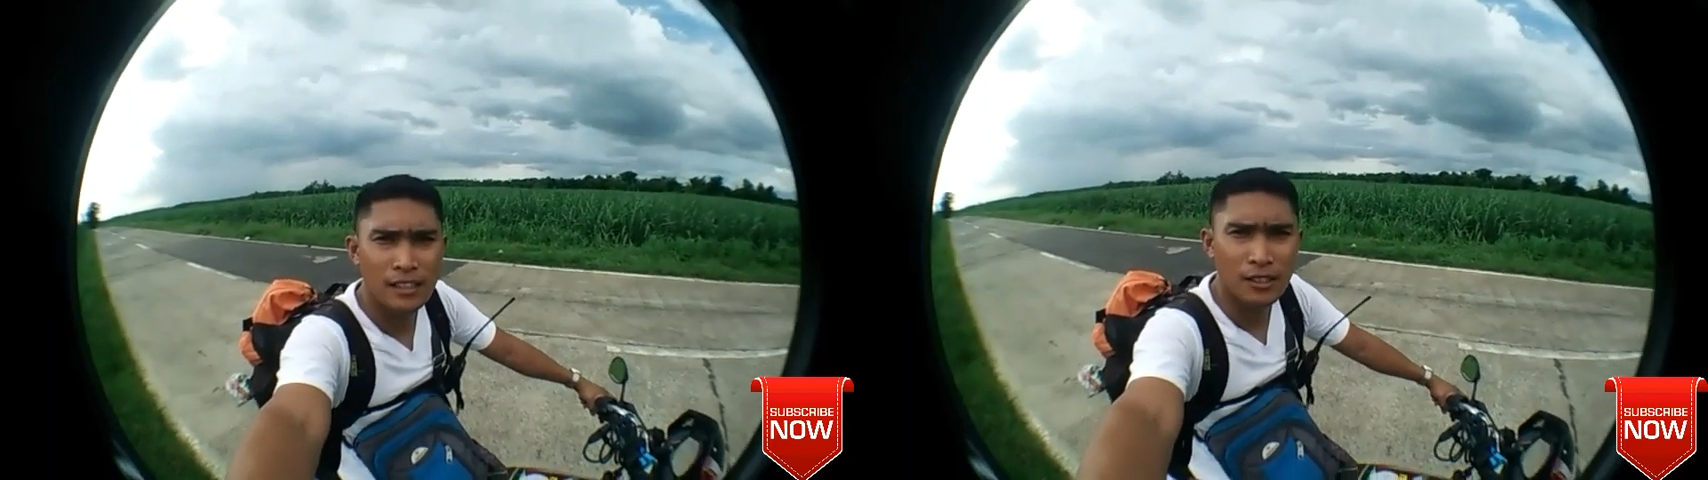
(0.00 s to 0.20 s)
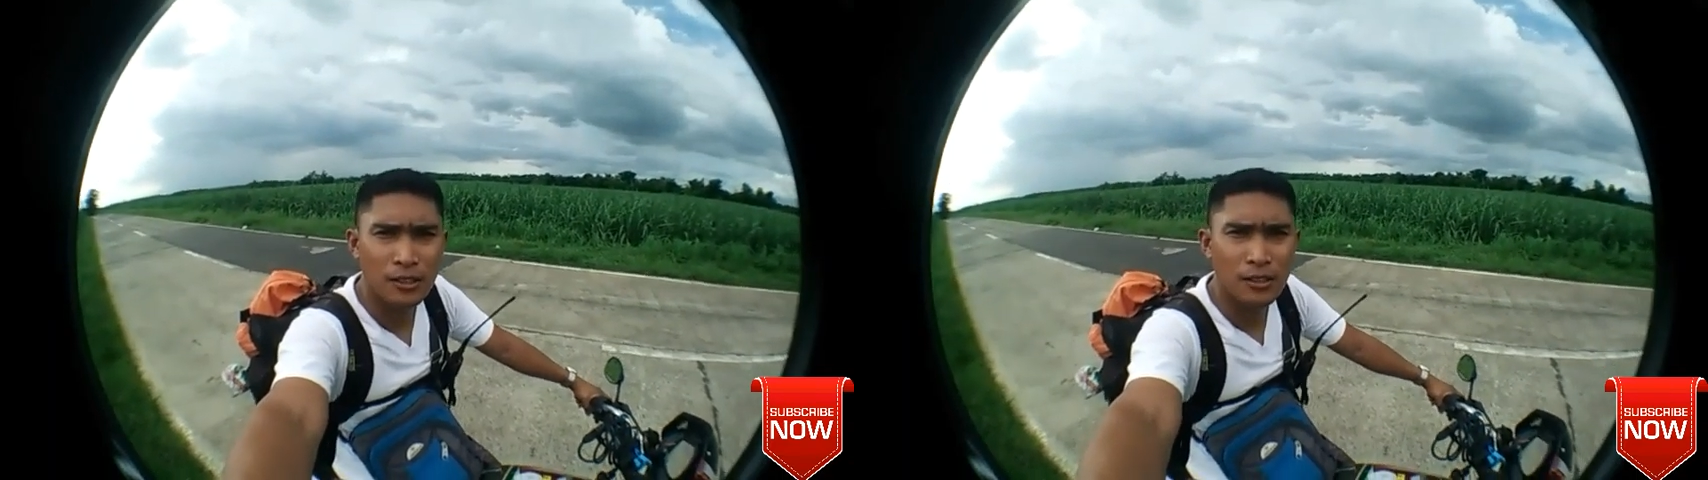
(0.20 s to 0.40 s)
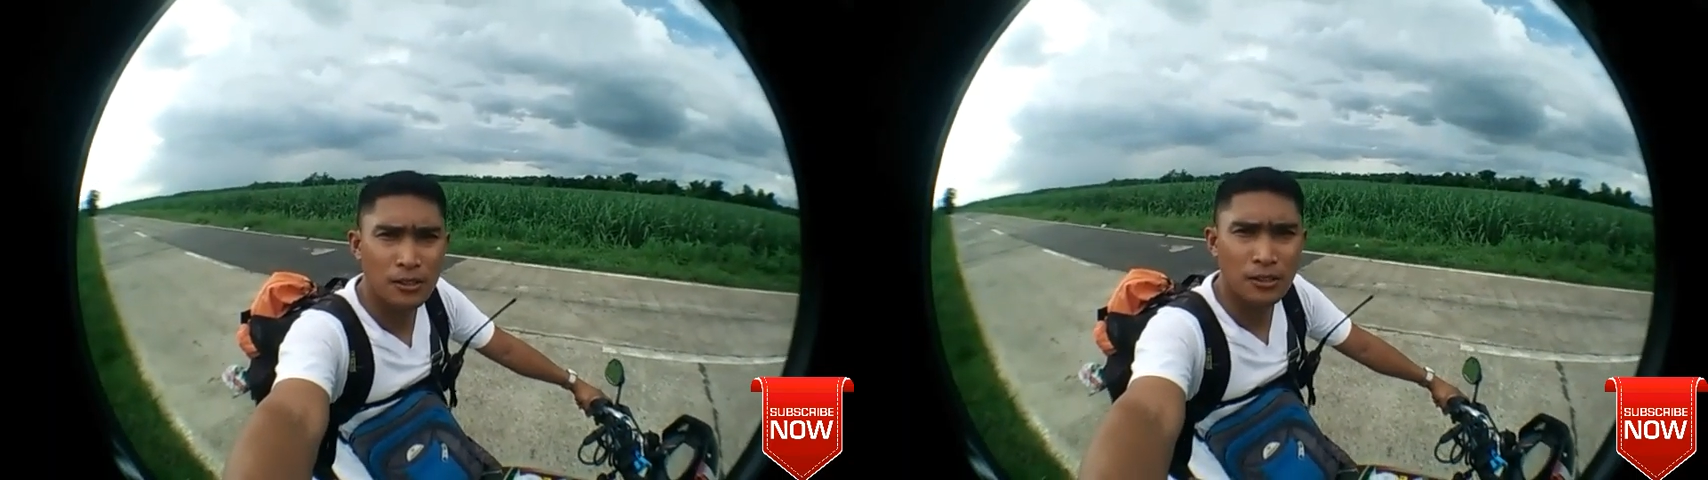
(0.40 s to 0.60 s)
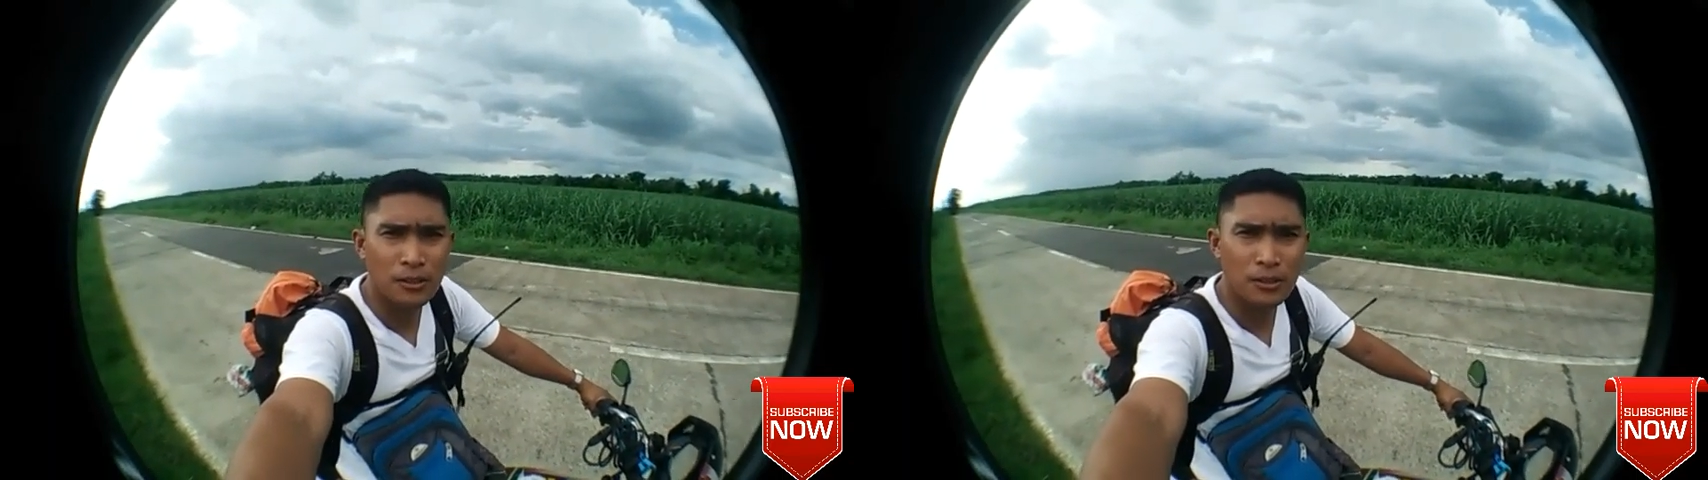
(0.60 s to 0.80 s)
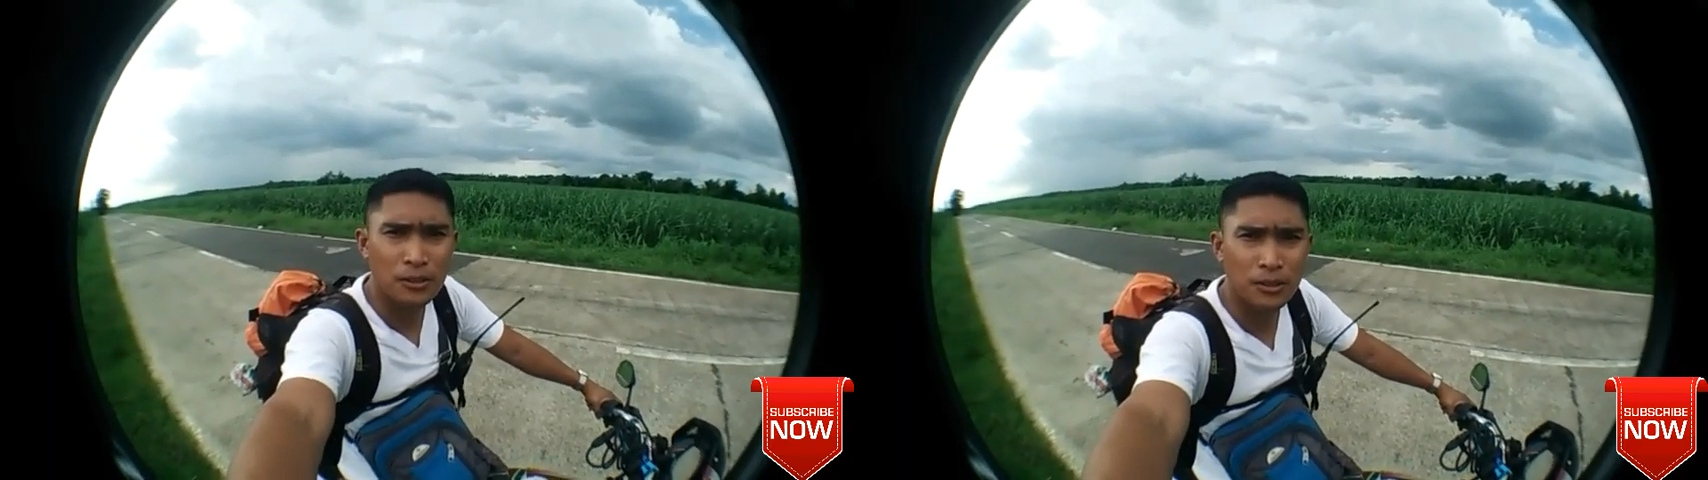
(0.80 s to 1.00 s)
So
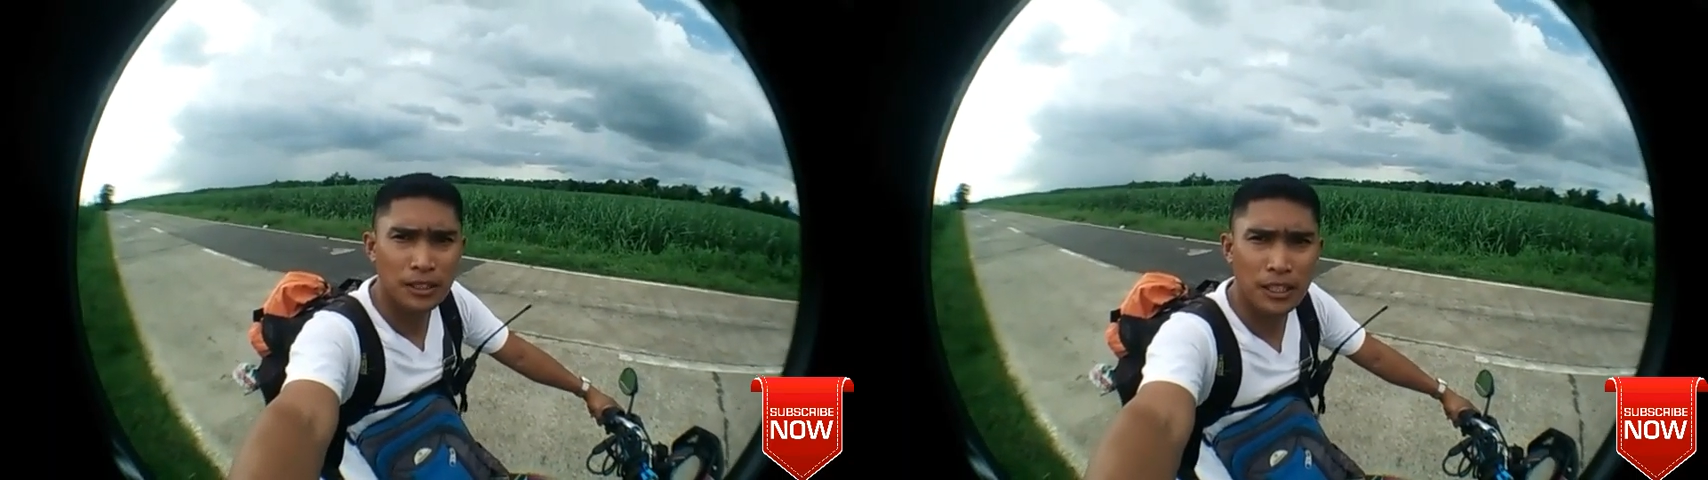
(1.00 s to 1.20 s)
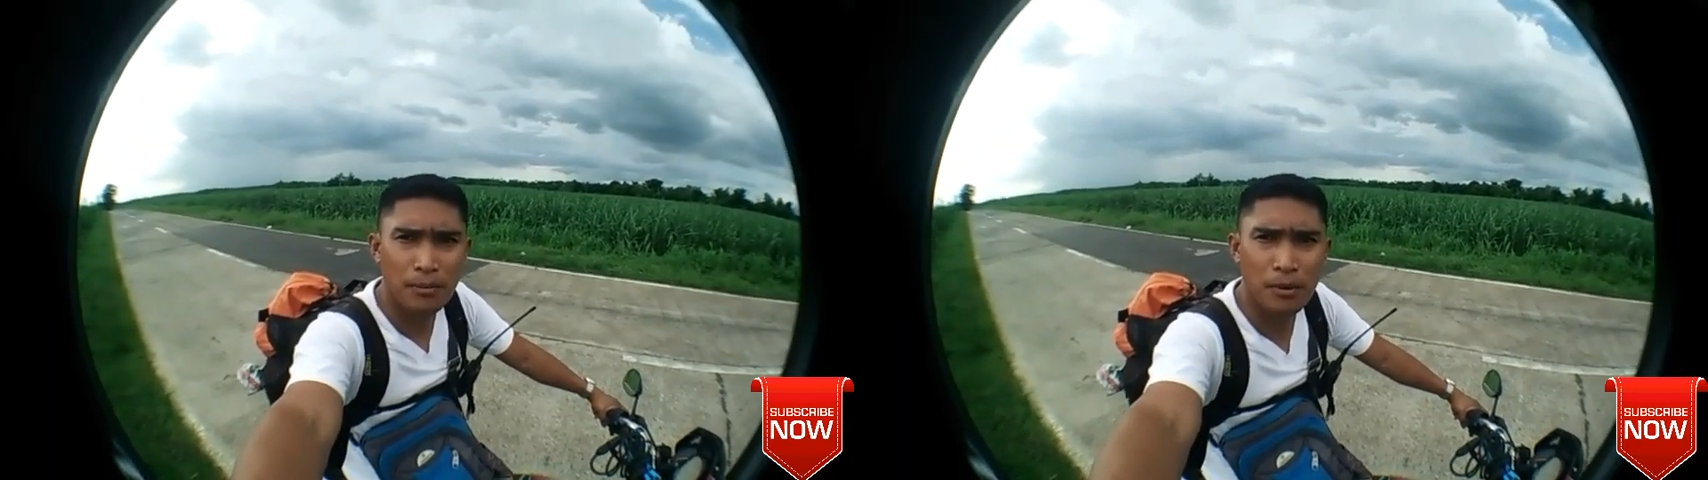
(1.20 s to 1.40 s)
sige